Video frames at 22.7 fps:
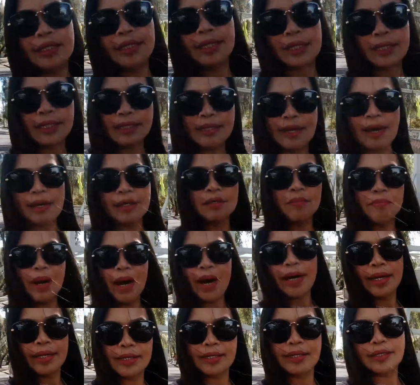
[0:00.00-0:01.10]
dating ni Daddy
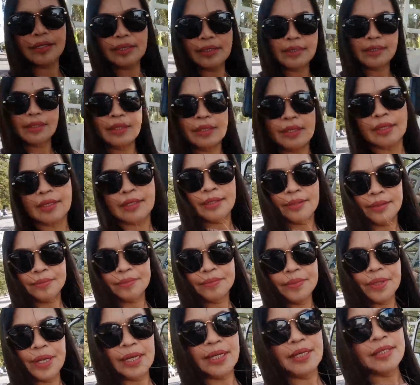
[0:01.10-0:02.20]
Barry
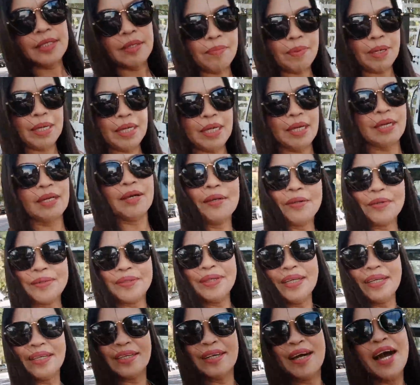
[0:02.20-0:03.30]
galing sa paglalaro.
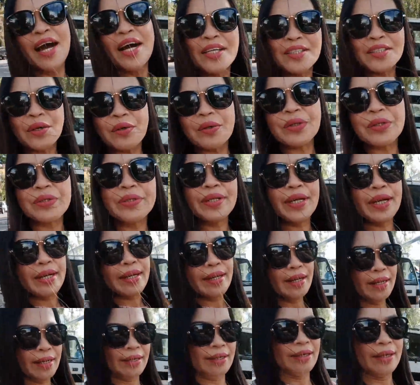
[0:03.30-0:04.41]
Nako yun
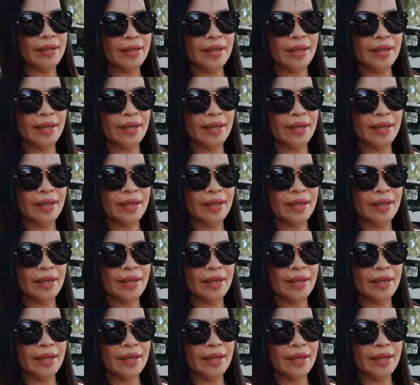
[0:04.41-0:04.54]
ay